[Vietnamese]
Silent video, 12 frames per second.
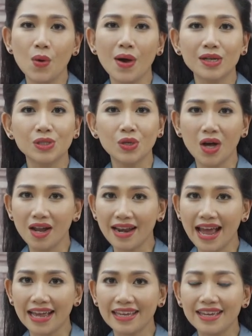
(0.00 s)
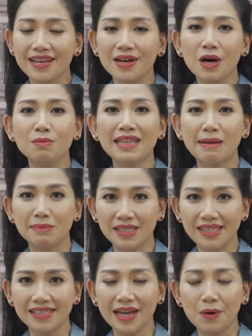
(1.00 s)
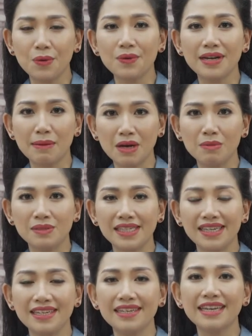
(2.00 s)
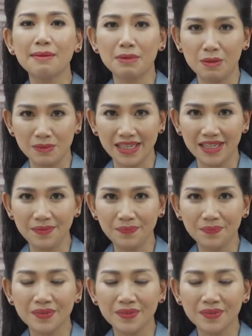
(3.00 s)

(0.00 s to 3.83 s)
hoặc số hotline không tám chín sáu năm không chín năm không chín.